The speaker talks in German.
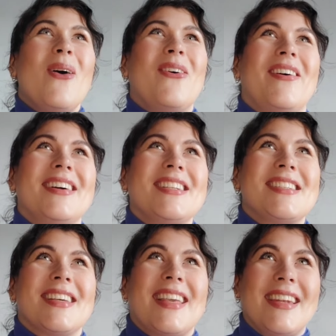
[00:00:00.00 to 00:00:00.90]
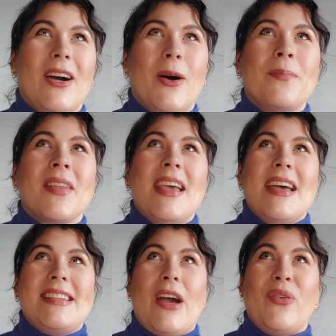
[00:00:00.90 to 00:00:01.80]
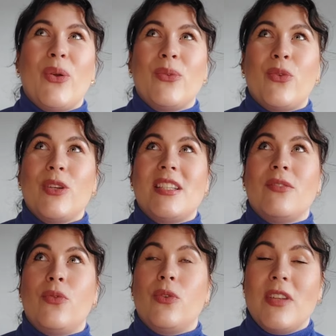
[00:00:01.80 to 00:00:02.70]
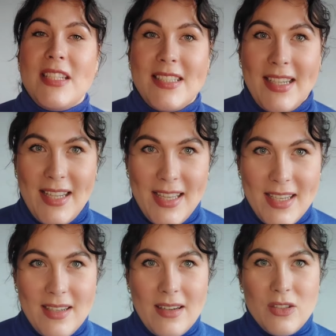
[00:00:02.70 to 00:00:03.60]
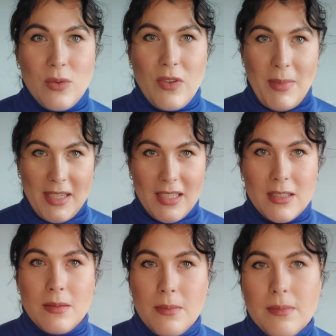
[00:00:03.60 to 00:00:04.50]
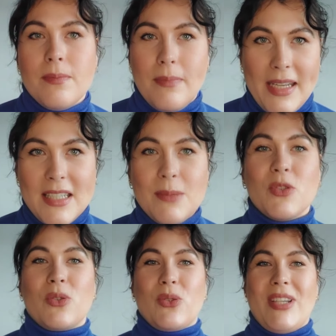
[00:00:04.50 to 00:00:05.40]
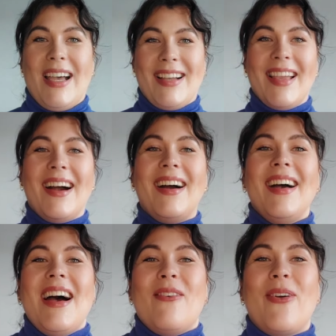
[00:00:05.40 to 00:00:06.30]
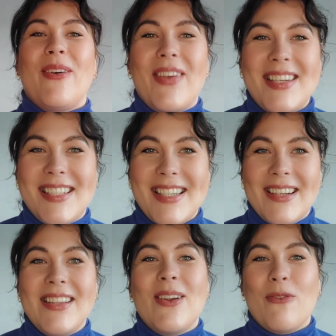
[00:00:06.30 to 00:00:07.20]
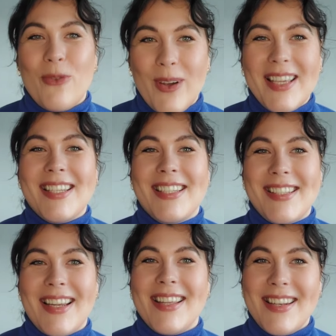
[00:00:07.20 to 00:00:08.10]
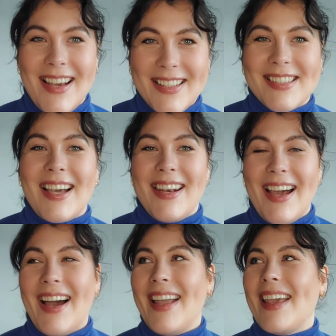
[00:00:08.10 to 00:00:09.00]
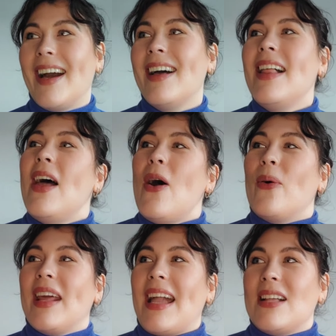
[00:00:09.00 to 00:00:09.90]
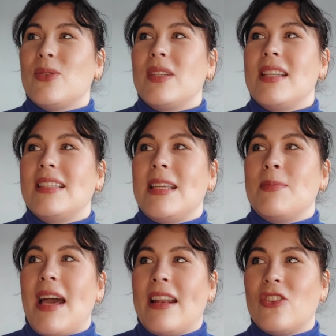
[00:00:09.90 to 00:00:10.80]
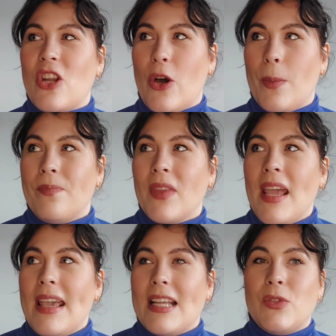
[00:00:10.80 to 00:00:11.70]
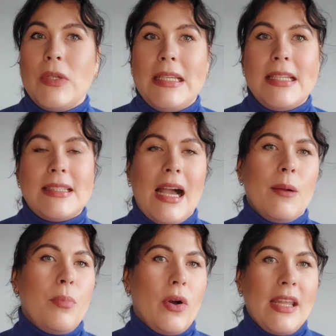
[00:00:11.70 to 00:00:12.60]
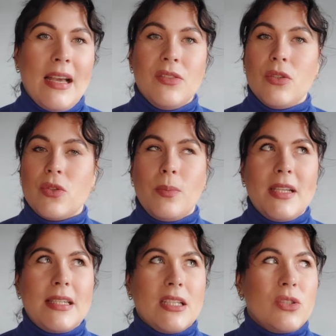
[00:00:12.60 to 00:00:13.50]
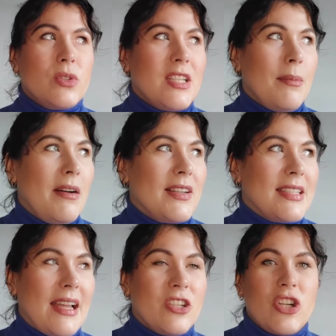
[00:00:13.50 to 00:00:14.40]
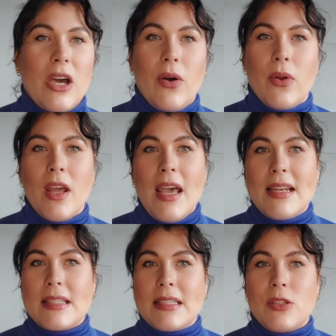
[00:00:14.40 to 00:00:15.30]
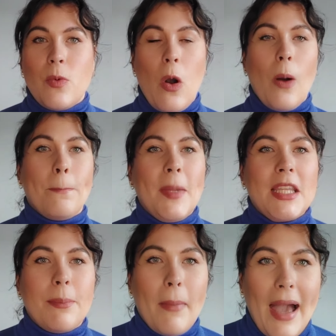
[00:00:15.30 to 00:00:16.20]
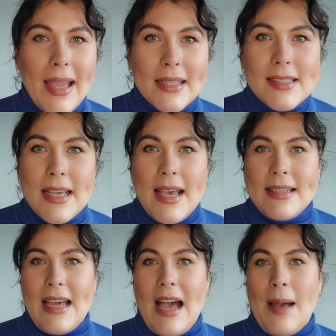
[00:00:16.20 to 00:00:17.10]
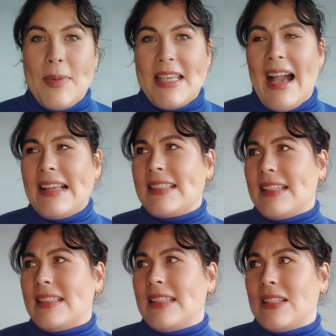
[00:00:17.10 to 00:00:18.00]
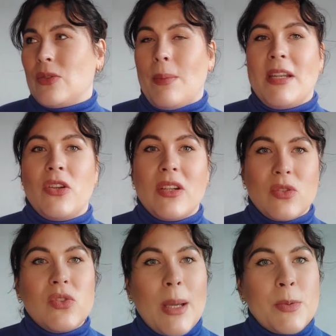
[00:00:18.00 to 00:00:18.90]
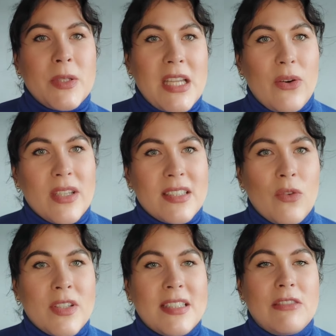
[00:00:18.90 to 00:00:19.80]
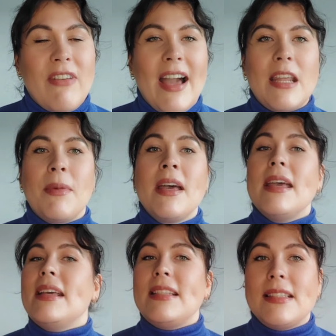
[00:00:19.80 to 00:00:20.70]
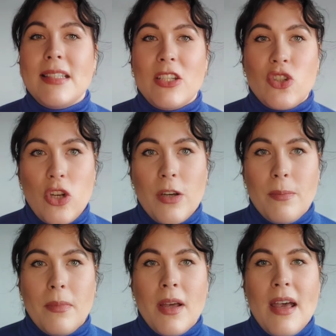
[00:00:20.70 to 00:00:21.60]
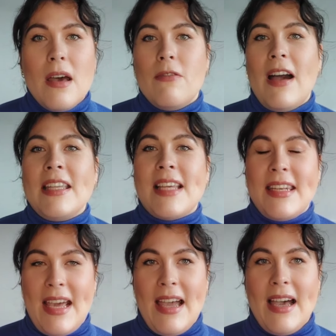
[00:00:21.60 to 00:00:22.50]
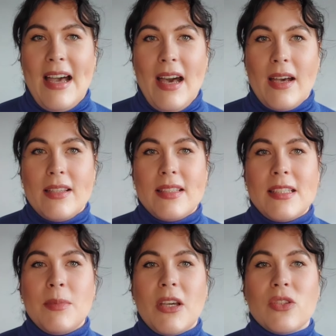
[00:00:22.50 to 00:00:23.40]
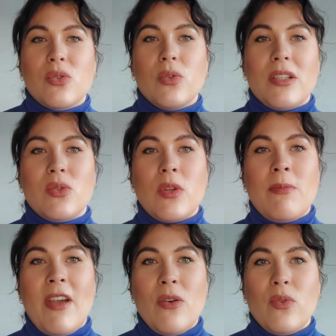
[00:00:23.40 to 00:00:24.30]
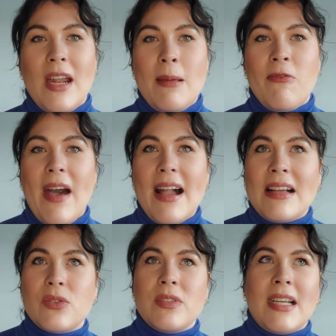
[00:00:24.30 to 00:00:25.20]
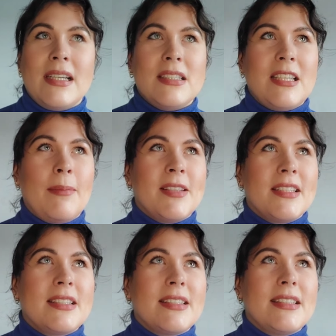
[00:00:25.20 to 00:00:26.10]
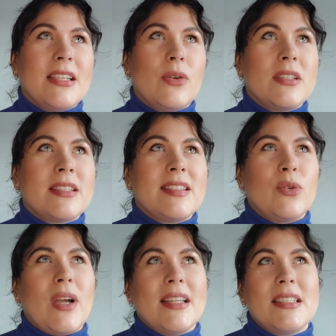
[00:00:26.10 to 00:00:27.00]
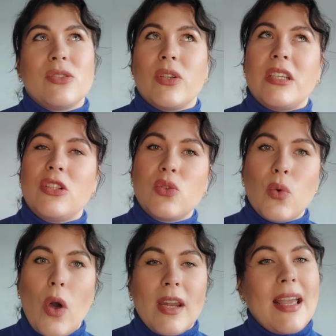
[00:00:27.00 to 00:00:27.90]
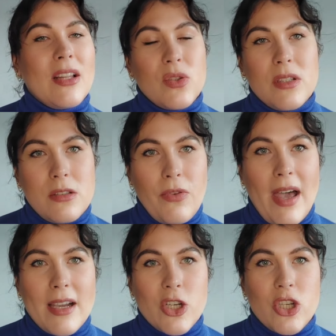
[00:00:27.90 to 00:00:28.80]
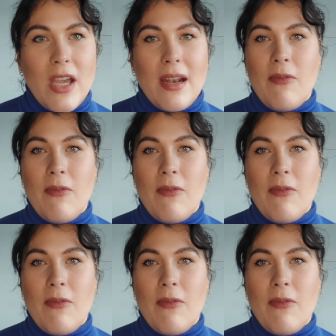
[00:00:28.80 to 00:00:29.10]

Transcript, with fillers: Und genau, dafür führen wir dich dann hin, also wie meine ich jetzt mein Team sozusagen, ja, führen wir dich dann hin oder führe ich dich dann hin als Kanal, ja. Und dann kannst du dir das eben anschauen. Jetzt für die, die sagen, Bonnie, also so Meditation selber was anschauen, das ist überhaupt nicht meins, da habe ich Angst, dass ich, also da bin ich noch nicht so ein Selbstvertrauen, dass ich da irgendwas nicht wahrnehme, ist nicht schlimm. Weil danach ist es nämlich auch so, dass du eben, wenn du dann eben Fragen hast und gesagt hast, ich habe da das gesehen oder das gesehen und kannst nicht so richtig zuordnen, kannst du diese Frage stellen.